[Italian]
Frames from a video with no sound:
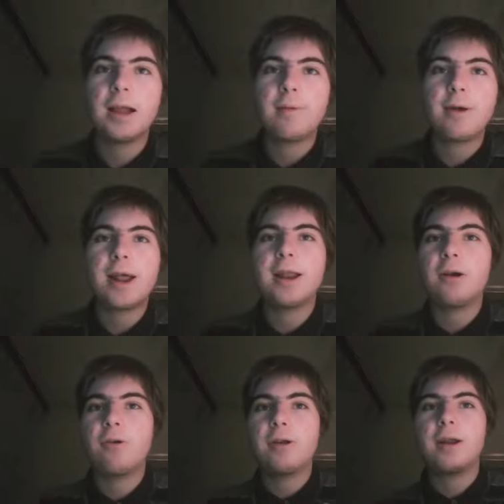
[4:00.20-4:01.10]
anche
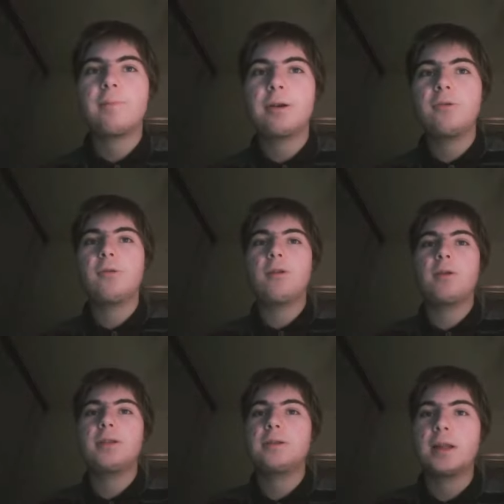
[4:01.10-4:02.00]
Barella corre
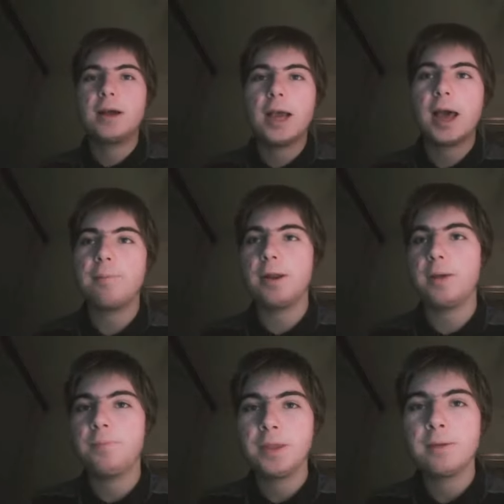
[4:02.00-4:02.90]
dappertutto, è
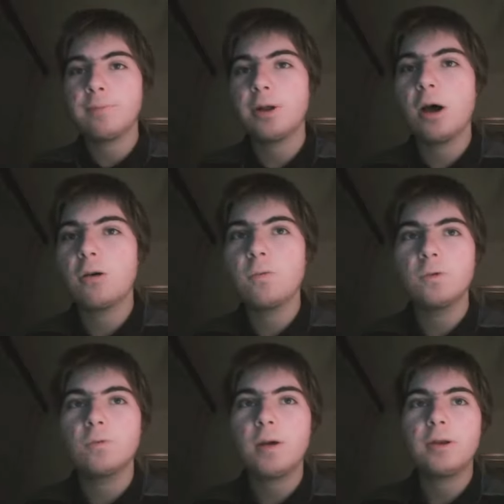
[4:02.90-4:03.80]
instancabile, però
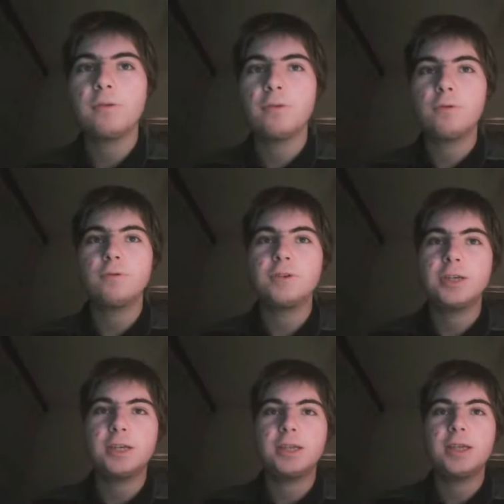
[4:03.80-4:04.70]
comunque non sono
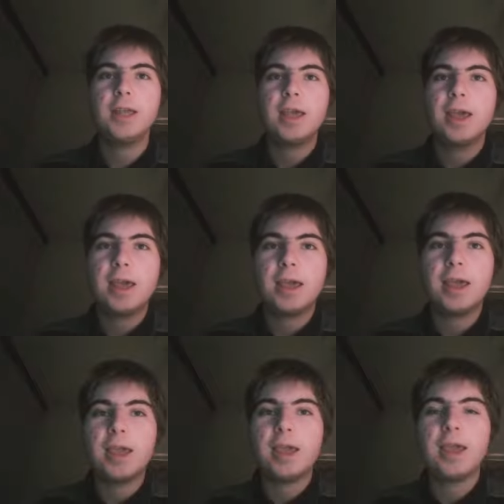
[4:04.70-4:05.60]
riusciti,
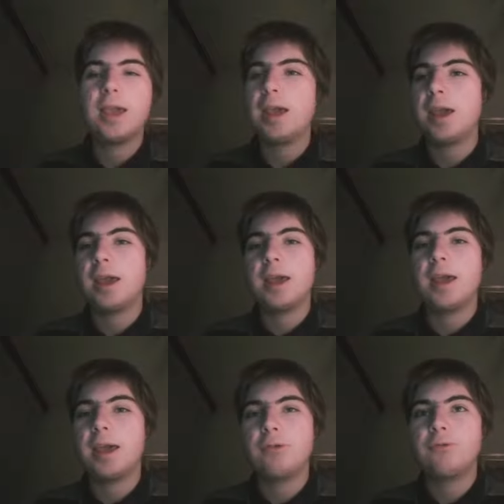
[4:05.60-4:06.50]

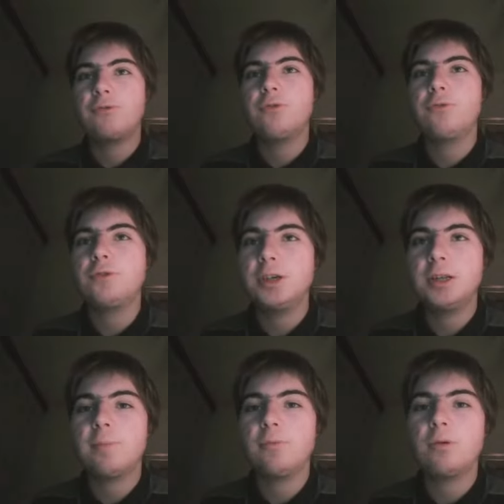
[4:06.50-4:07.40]
eh, non sono
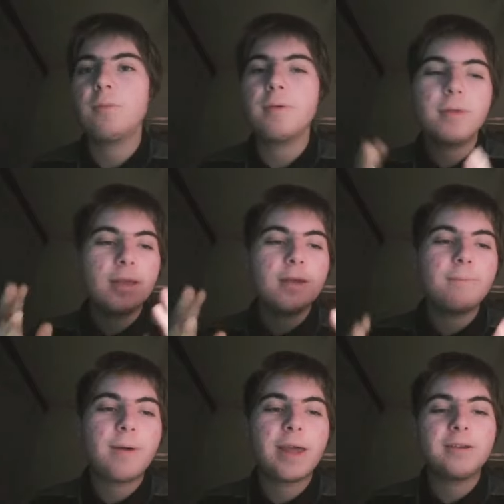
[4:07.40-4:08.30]
riusciti appunto
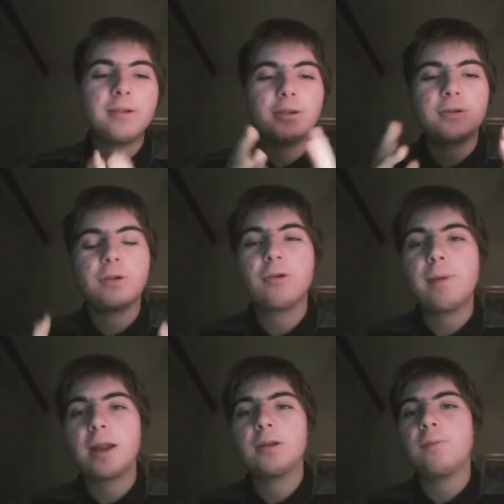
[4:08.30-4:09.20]
Perisic secondo
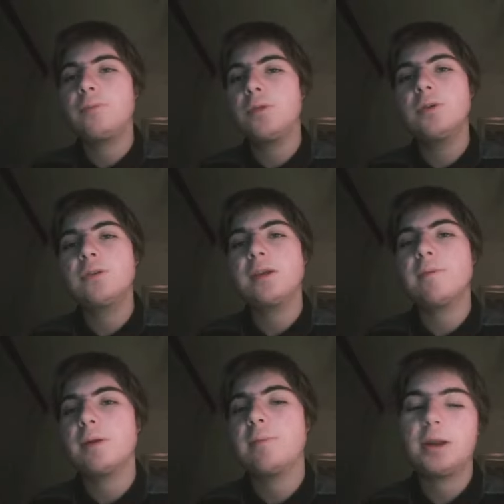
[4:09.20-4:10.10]
me lui sì
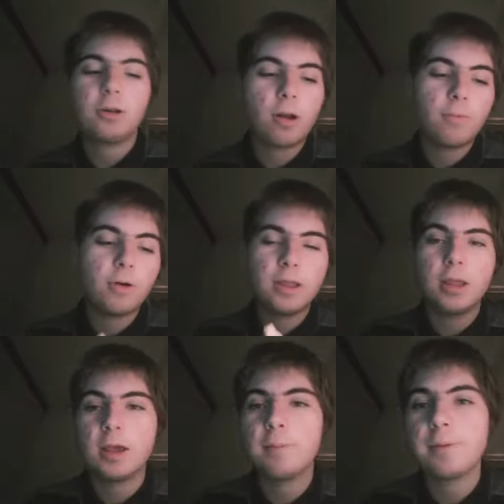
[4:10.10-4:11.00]
è veramente troppo
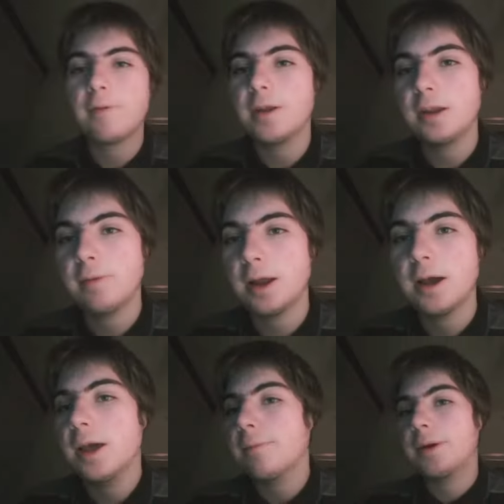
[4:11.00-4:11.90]
eh,
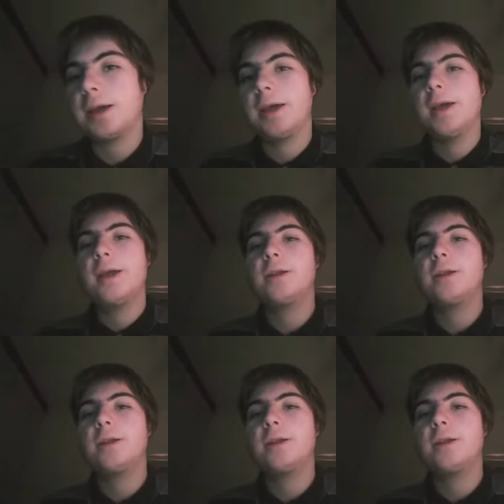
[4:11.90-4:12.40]
prevedibile perché